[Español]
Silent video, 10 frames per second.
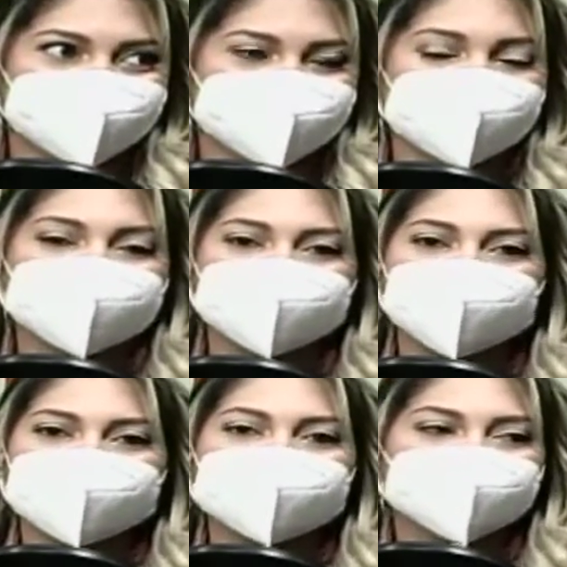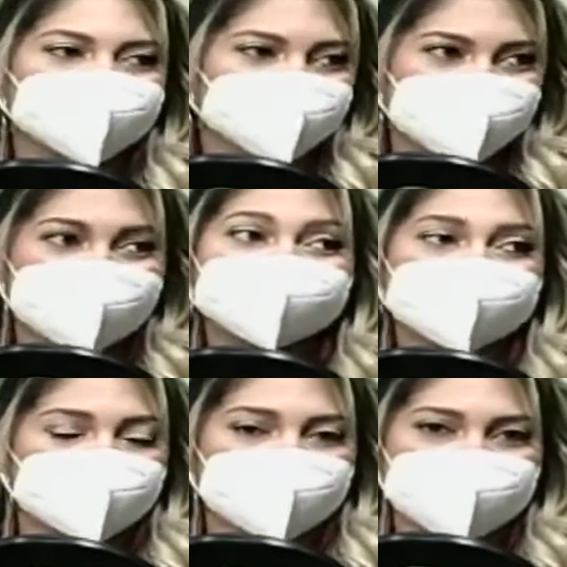sobre todo en la cultura
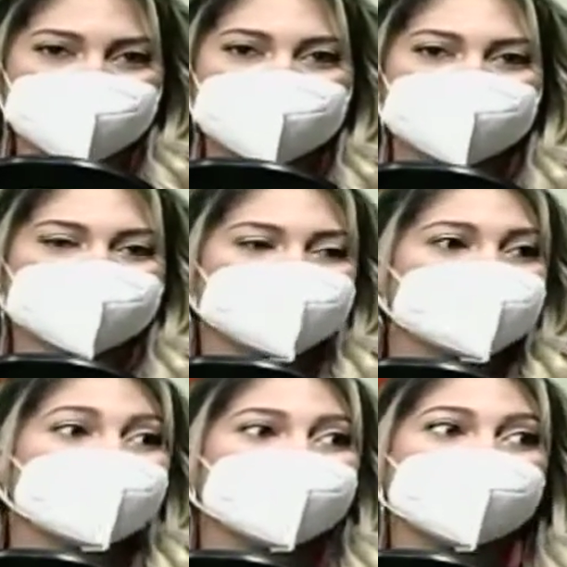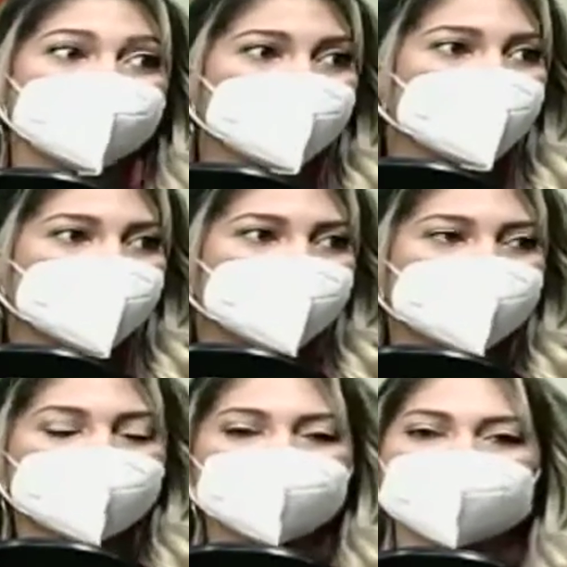latinoamericana, quizás en
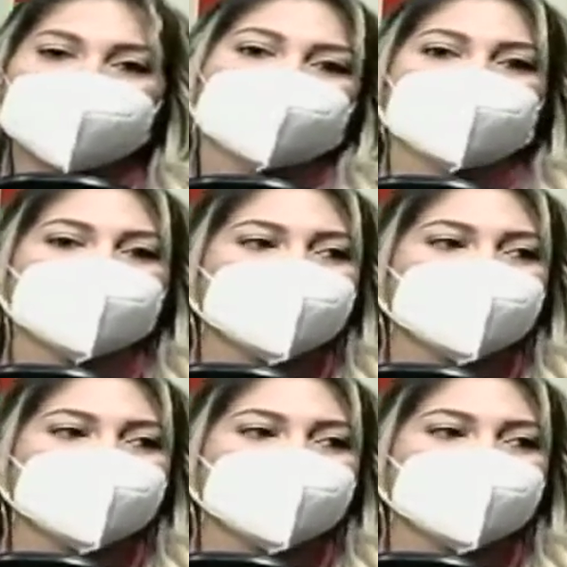Europa o en Estados